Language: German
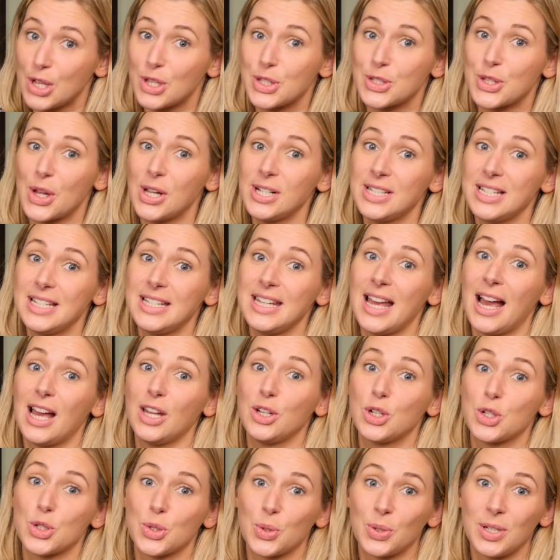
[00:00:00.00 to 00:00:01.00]
Solltet ihr
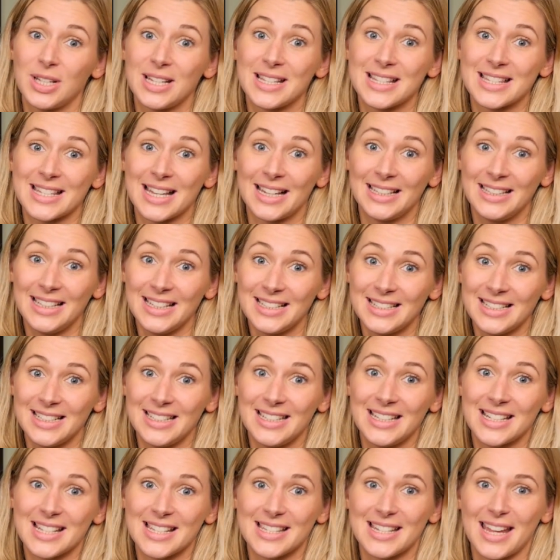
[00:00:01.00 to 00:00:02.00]
eine schon installierte
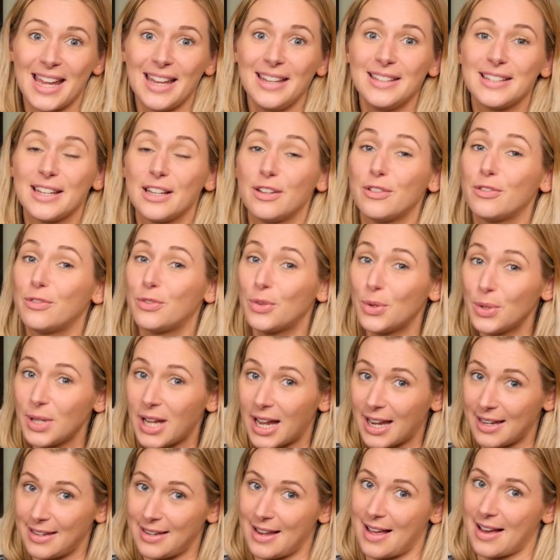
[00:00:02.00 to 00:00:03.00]

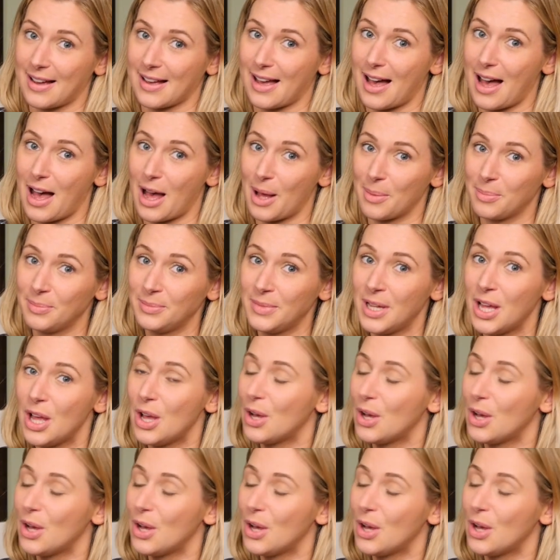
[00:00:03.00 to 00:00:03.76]
ISDN-Telefonanlage haben,